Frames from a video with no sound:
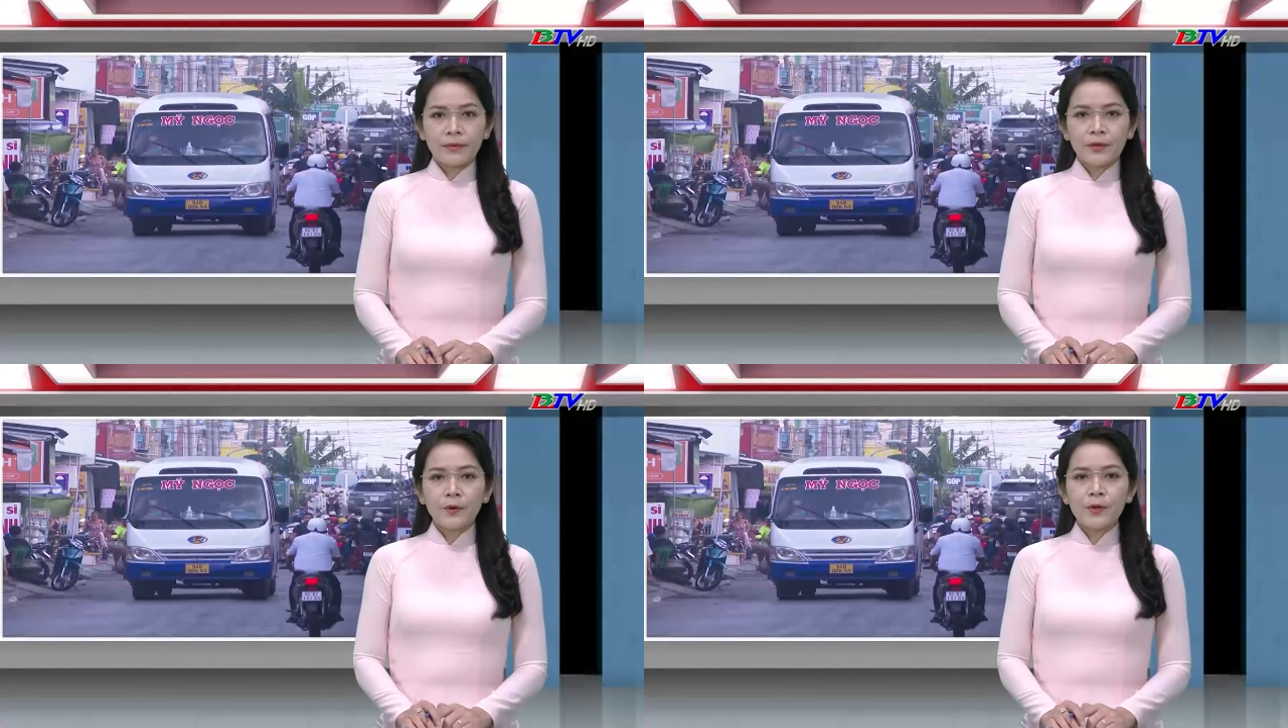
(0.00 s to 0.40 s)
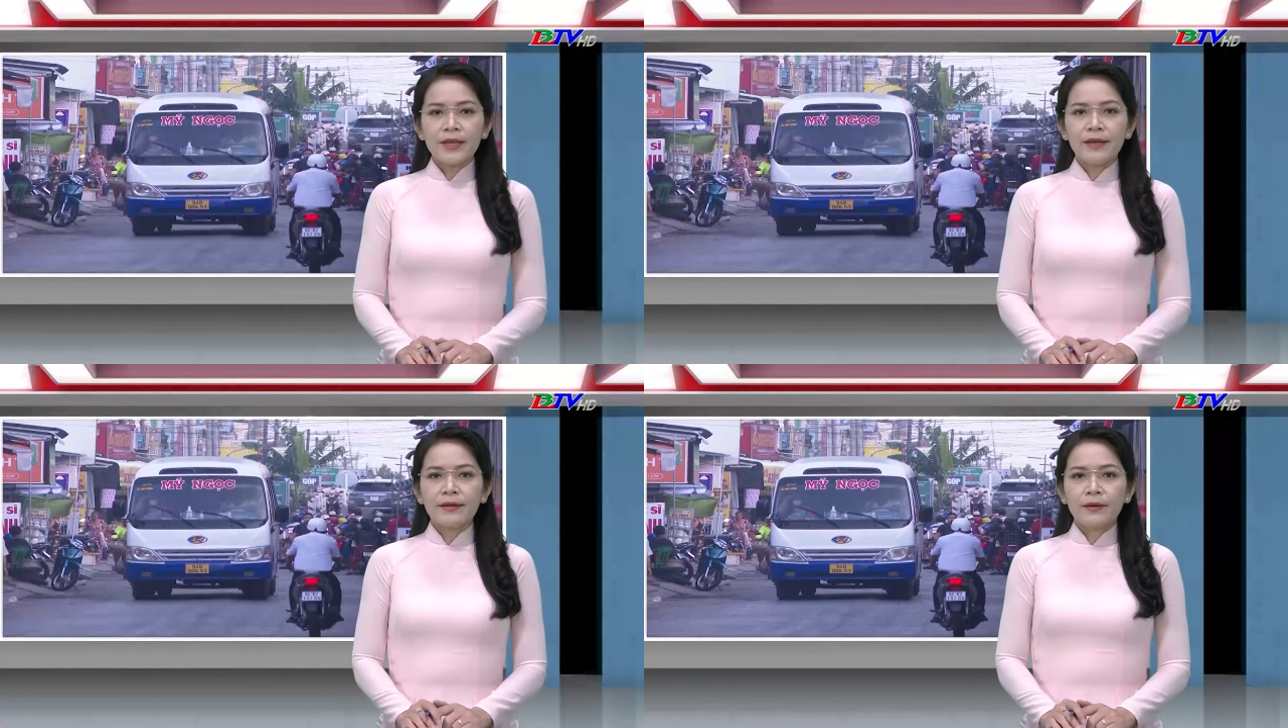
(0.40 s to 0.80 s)
Thưa quý
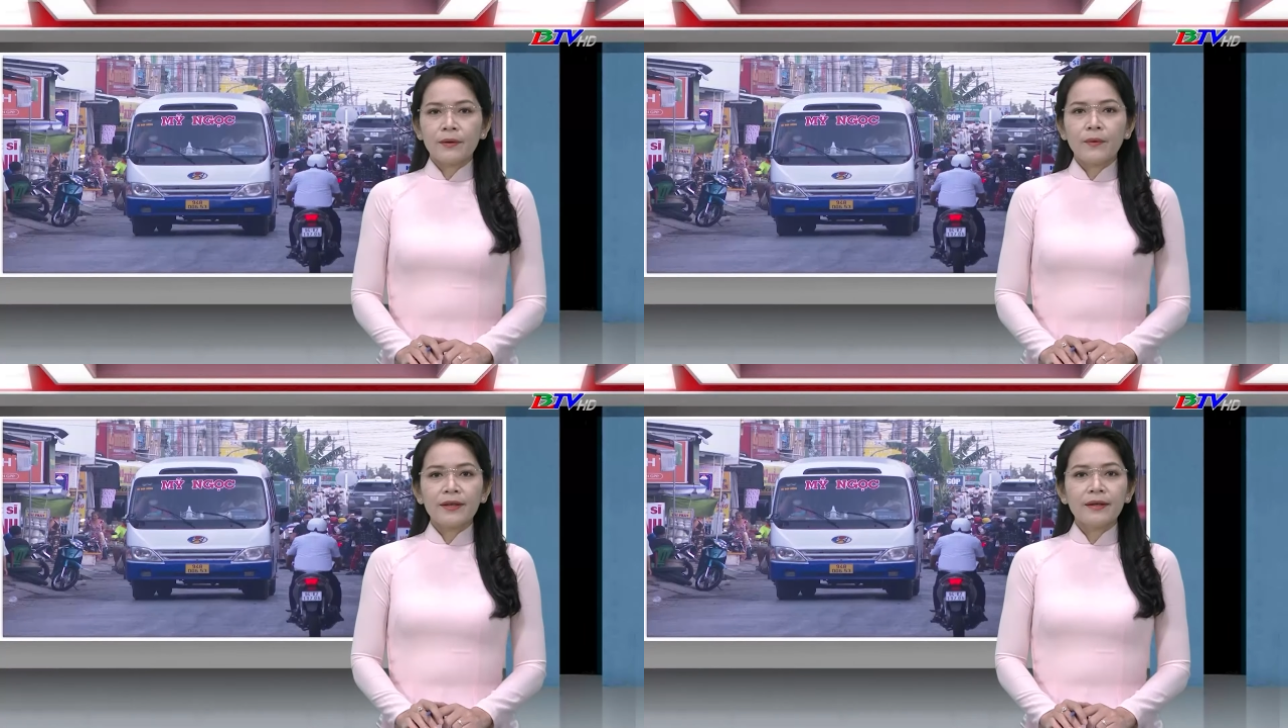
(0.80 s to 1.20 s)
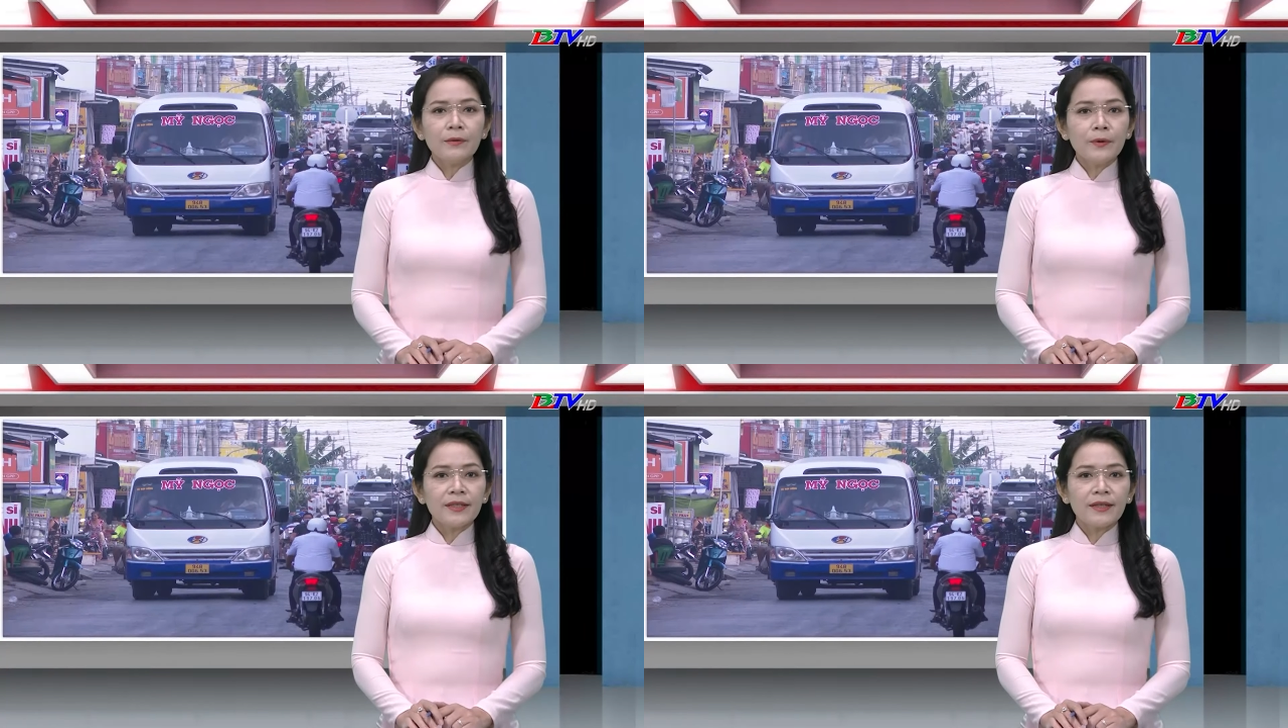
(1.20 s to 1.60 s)
vị, ngoài
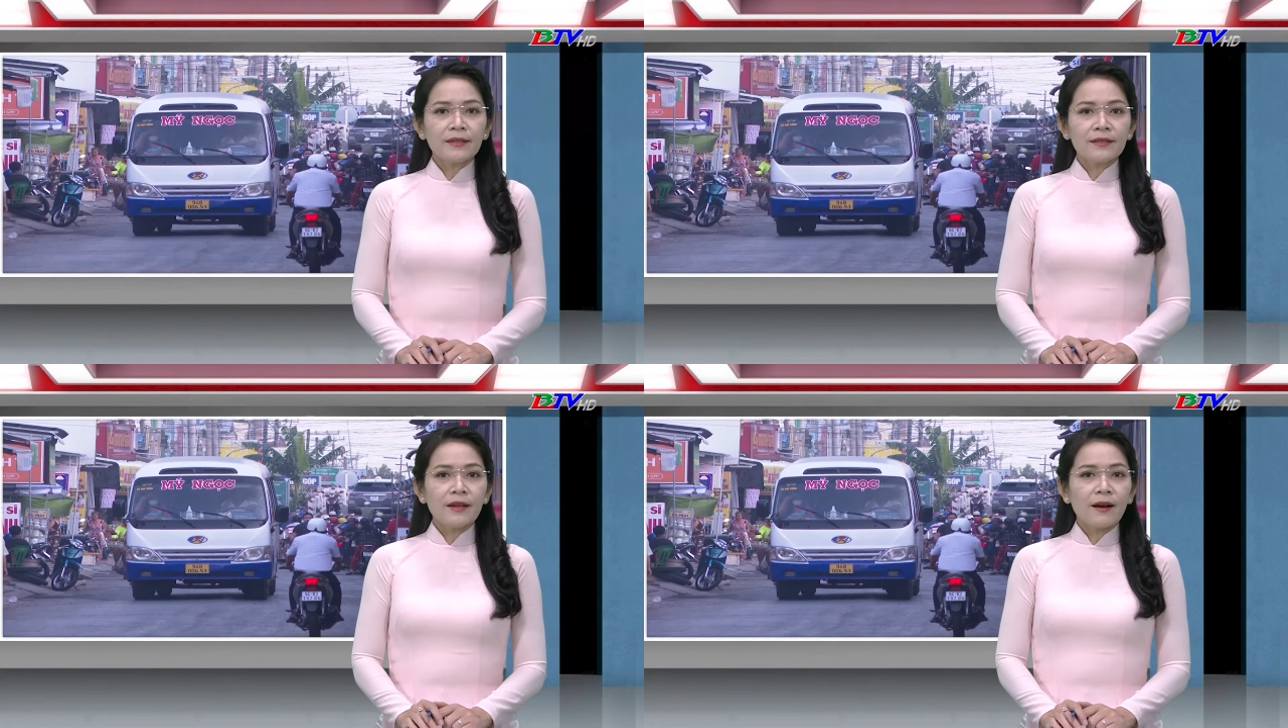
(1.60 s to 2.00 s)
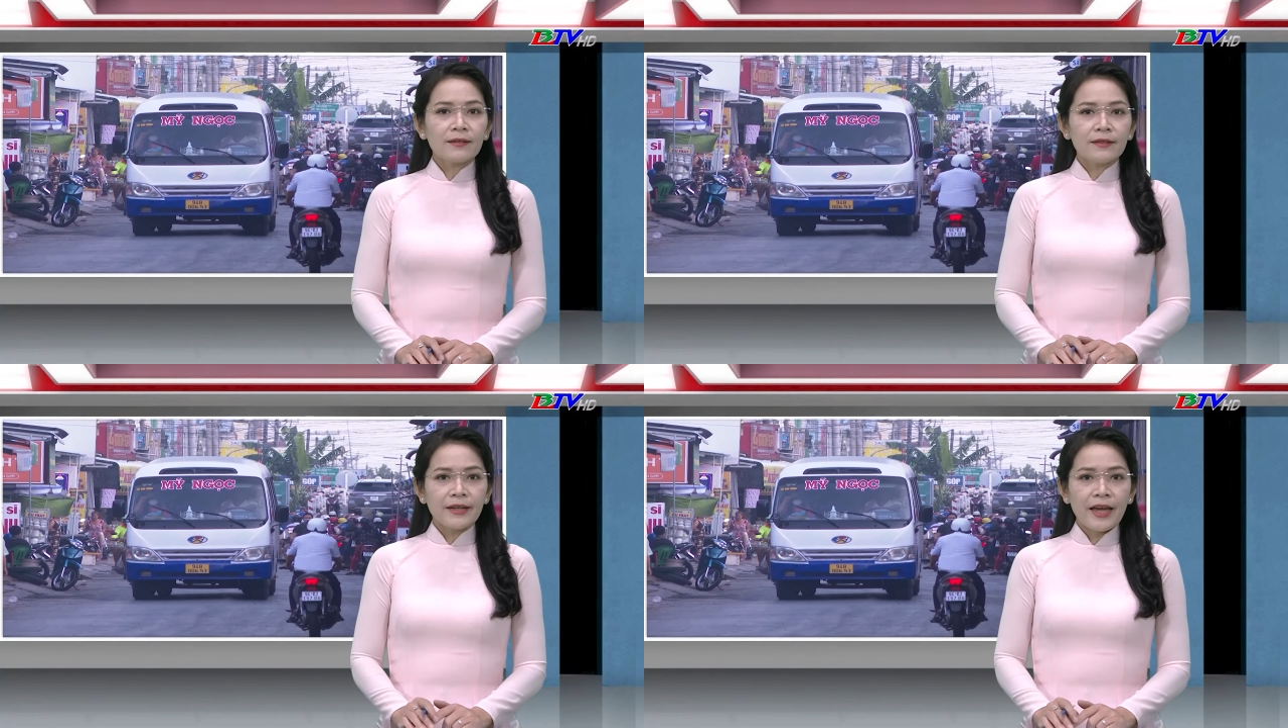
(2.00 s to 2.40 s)
những nguyên nhân
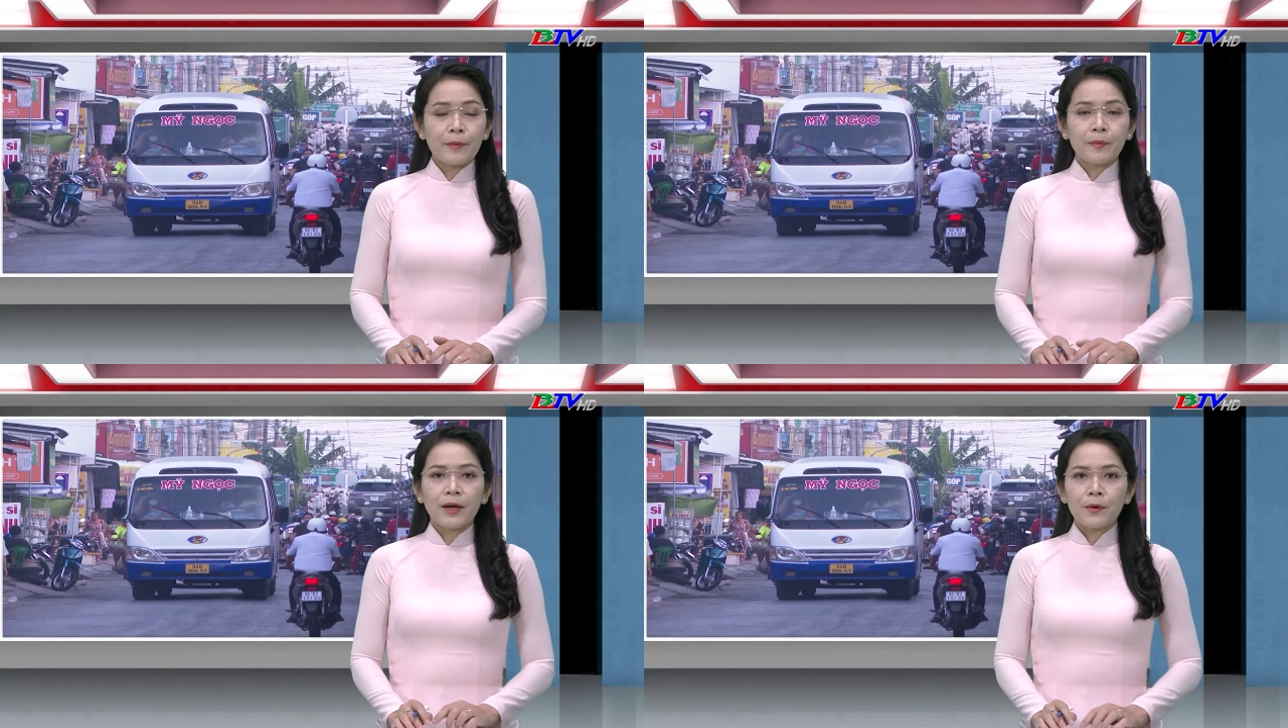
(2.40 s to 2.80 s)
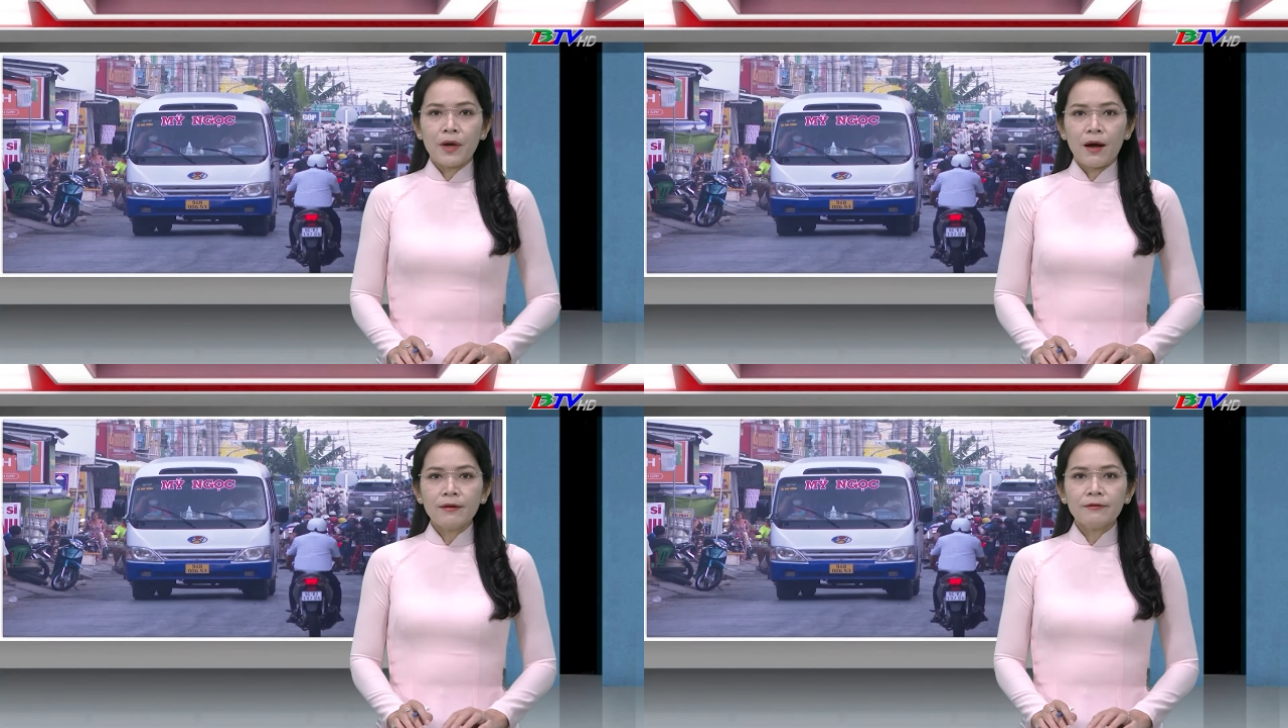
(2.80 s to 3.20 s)
do đường hẹp, cầu
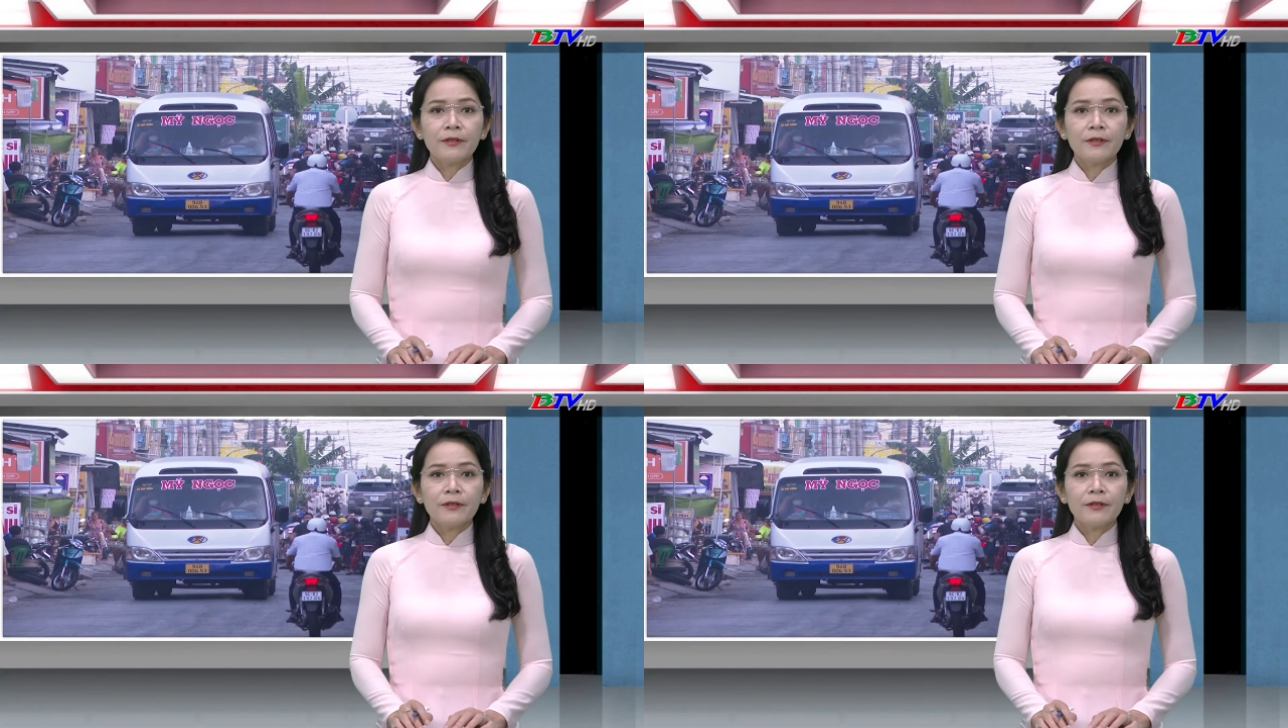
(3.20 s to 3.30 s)
nhỏ,